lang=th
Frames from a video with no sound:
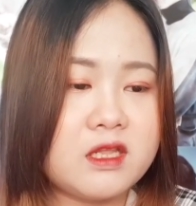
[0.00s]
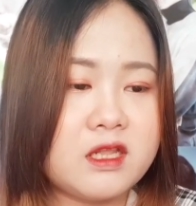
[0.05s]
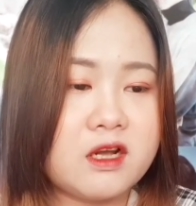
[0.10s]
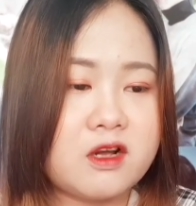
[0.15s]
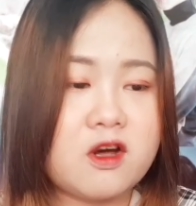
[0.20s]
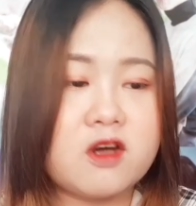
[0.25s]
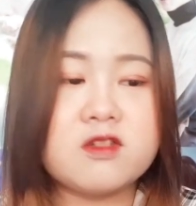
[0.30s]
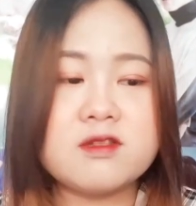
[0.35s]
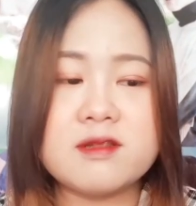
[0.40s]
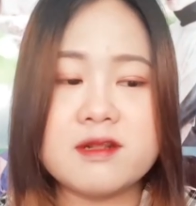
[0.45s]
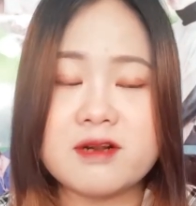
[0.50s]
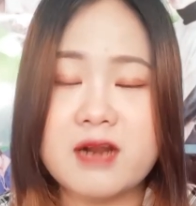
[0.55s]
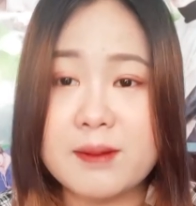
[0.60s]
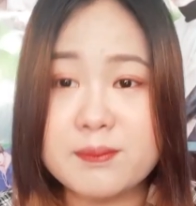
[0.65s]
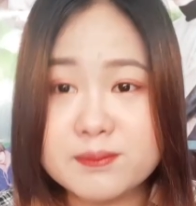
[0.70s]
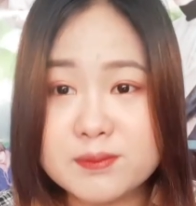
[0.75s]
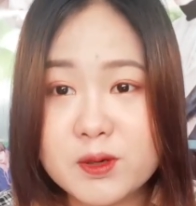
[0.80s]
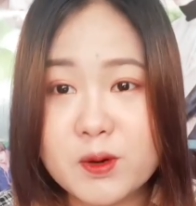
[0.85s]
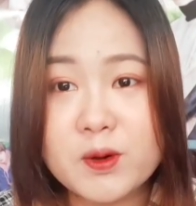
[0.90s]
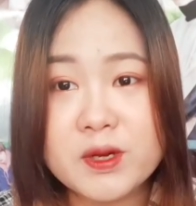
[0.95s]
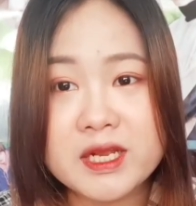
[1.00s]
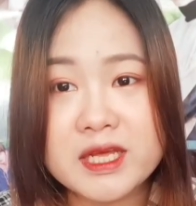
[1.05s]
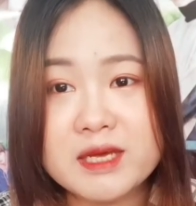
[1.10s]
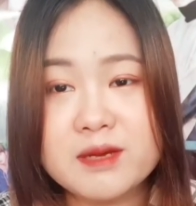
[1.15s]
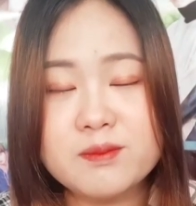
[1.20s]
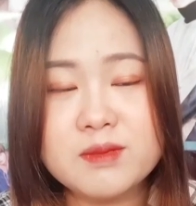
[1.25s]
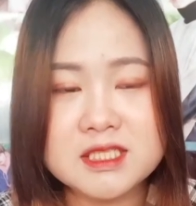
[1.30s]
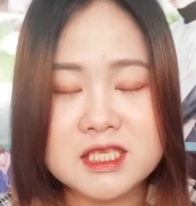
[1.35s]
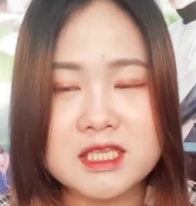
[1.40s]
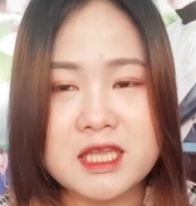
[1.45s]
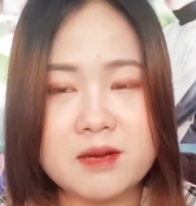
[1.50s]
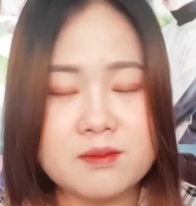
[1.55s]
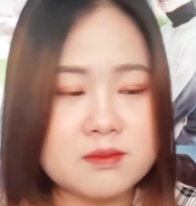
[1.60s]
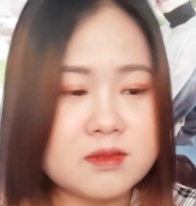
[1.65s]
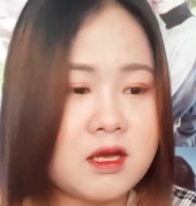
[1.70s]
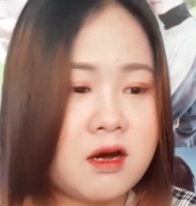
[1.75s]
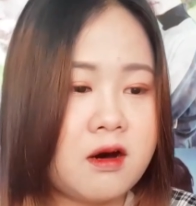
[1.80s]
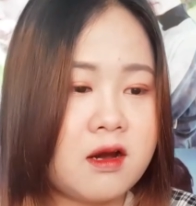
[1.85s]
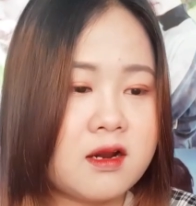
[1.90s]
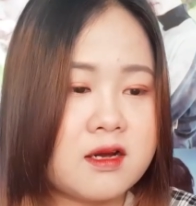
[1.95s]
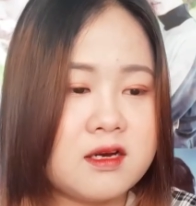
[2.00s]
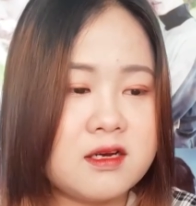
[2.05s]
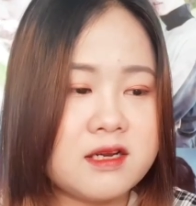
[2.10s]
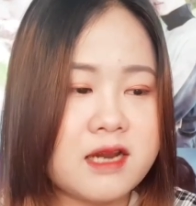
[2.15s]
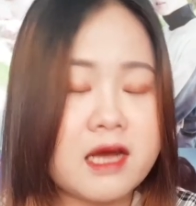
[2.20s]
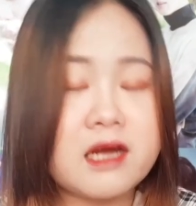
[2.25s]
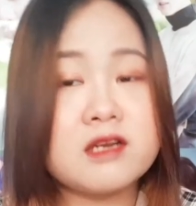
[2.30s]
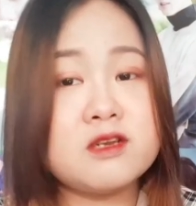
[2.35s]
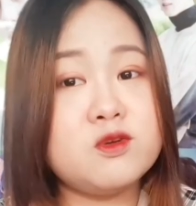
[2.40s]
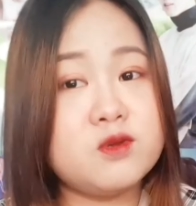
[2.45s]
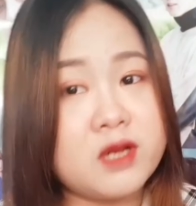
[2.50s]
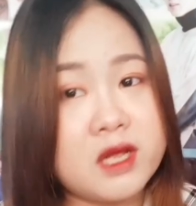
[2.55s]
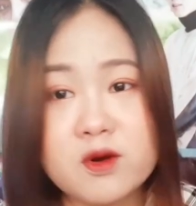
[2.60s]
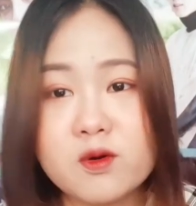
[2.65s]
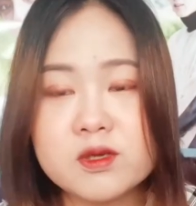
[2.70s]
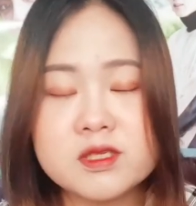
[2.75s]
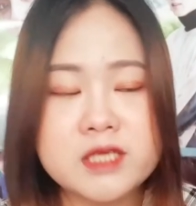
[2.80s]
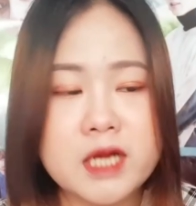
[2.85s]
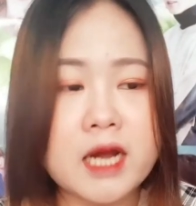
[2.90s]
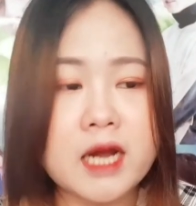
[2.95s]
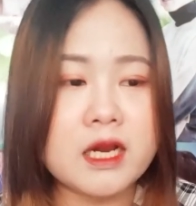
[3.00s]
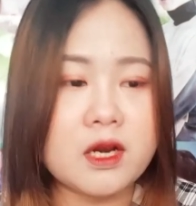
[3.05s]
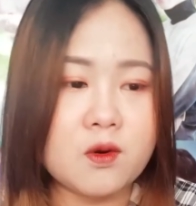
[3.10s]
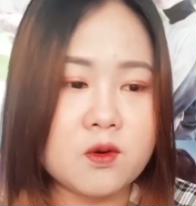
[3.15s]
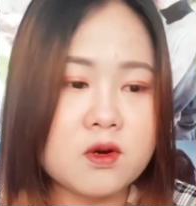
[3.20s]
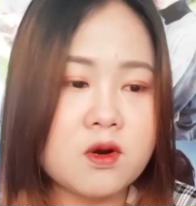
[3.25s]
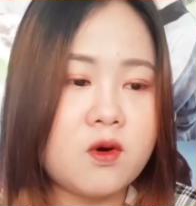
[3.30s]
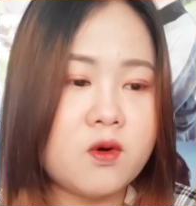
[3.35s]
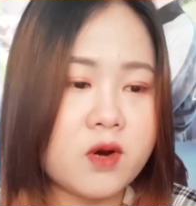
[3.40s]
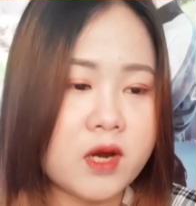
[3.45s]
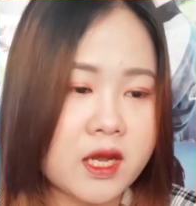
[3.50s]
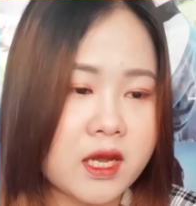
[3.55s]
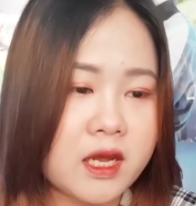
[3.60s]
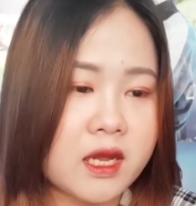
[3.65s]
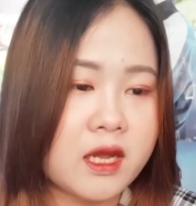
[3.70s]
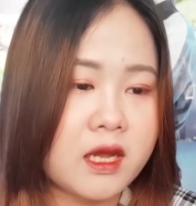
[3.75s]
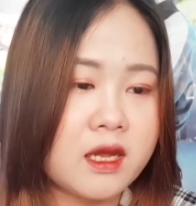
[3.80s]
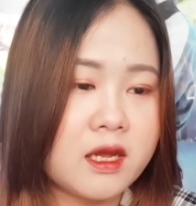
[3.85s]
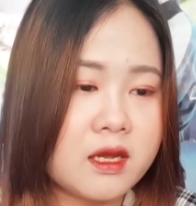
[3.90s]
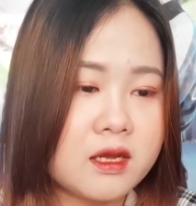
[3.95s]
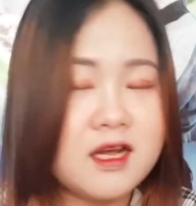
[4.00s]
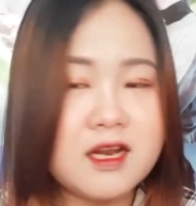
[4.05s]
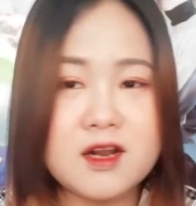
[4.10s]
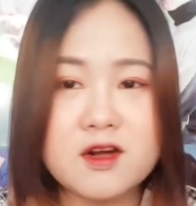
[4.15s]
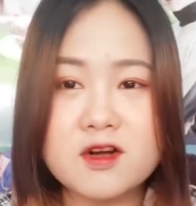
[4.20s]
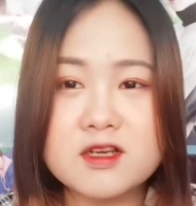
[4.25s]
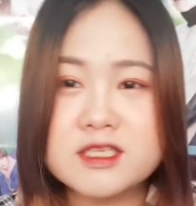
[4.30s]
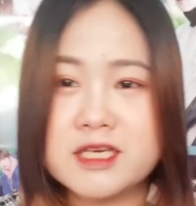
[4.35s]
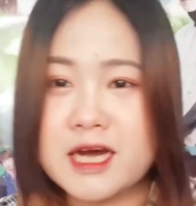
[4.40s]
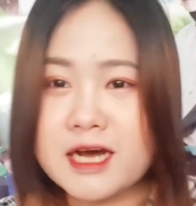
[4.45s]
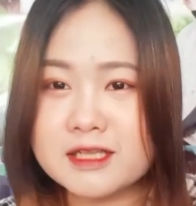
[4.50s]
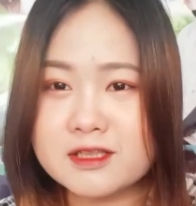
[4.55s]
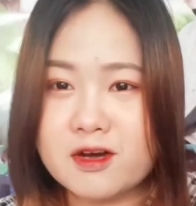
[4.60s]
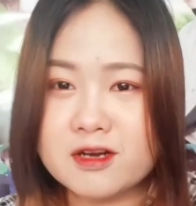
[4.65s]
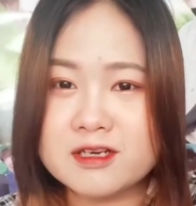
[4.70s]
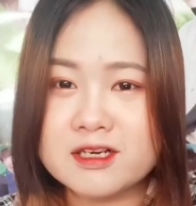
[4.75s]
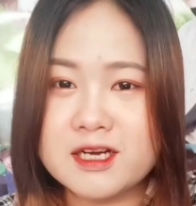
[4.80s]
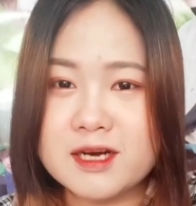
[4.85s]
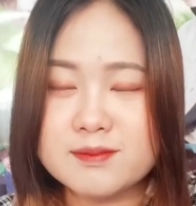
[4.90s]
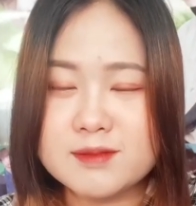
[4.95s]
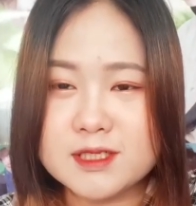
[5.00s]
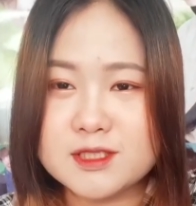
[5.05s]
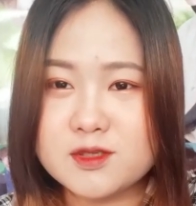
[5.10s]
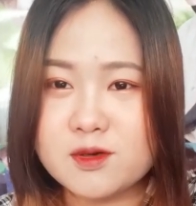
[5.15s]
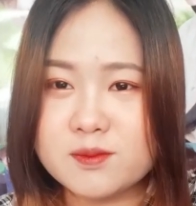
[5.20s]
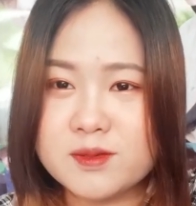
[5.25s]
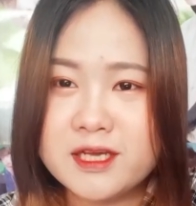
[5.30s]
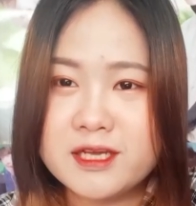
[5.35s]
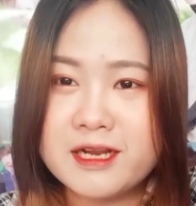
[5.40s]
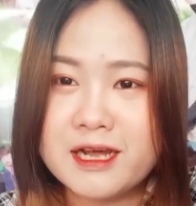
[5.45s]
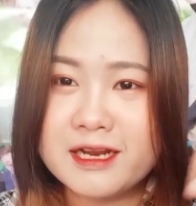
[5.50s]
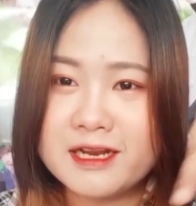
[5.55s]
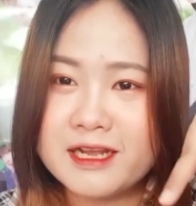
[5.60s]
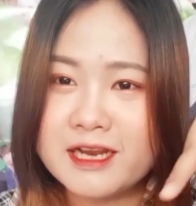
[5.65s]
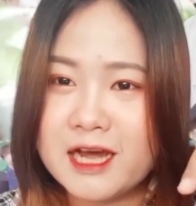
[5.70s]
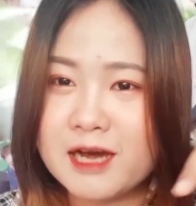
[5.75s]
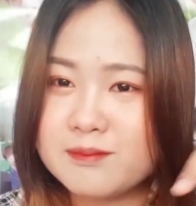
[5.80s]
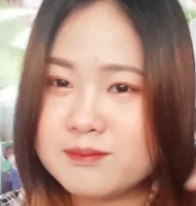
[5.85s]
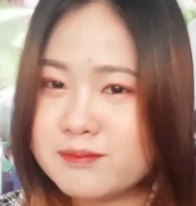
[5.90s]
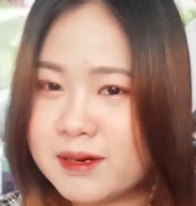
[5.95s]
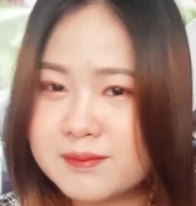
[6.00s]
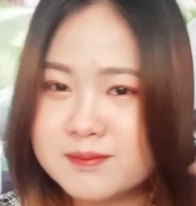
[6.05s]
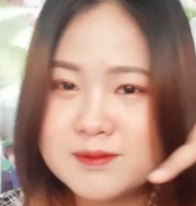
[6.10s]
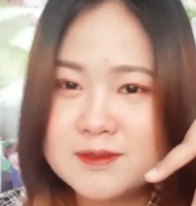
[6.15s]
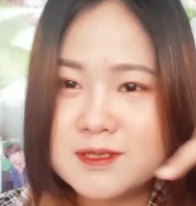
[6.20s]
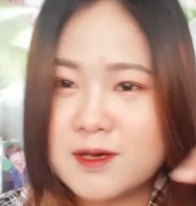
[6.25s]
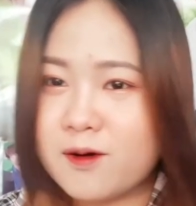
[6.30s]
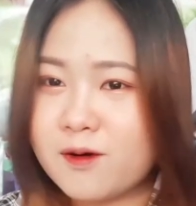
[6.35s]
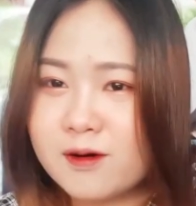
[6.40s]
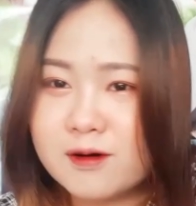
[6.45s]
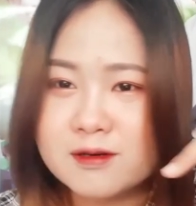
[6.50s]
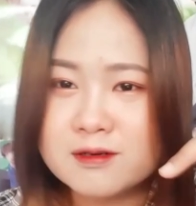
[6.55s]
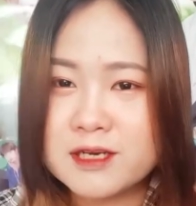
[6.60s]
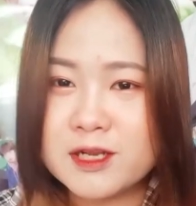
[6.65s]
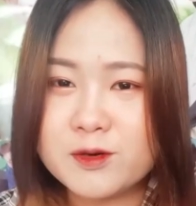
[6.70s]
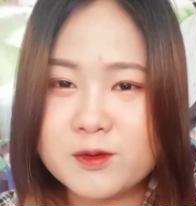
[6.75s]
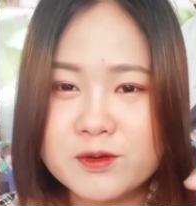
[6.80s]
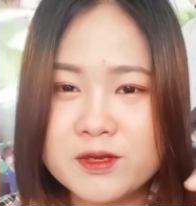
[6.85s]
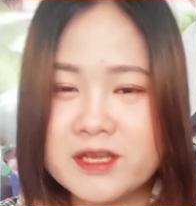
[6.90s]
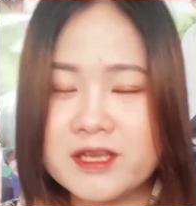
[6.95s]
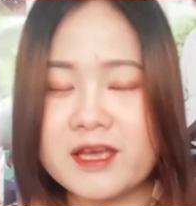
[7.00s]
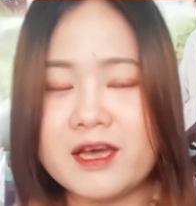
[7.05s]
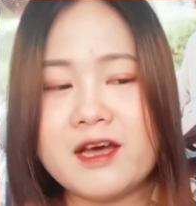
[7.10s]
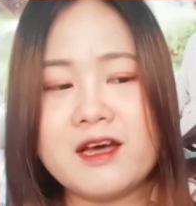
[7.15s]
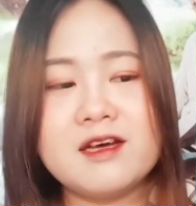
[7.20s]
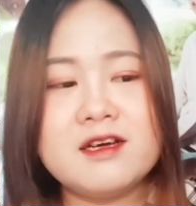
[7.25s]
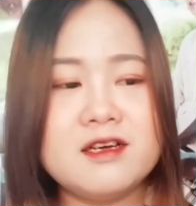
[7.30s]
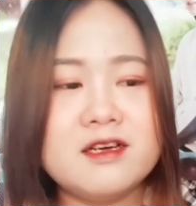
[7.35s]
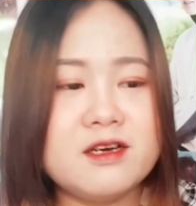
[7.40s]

แล้วก็แรปโดยที่มีสแตมป์ต่อแล้วคือนั่งอยู่ในรถฉากในรถก็โอเคแล้วก็ฉากตอนเกือบจะจบที่แดนนี่ทำแบบสองนิ้วอย่างเงี้ย